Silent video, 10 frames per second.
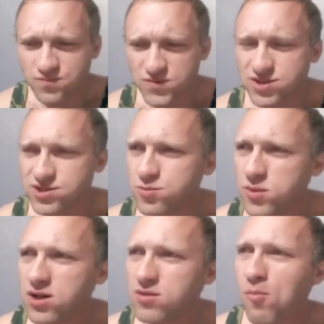
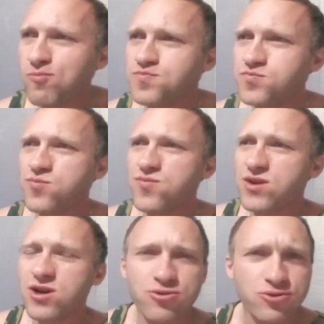снимал,
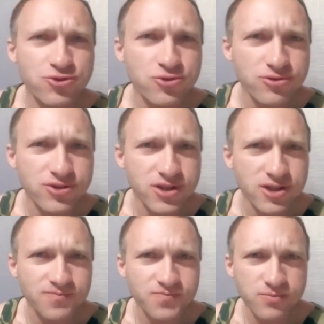как он шел
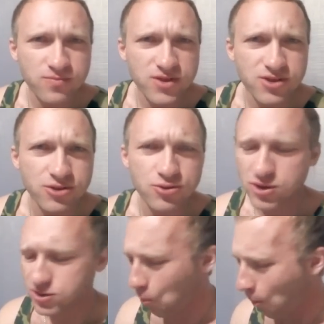за
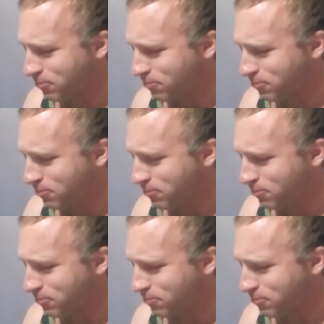едой.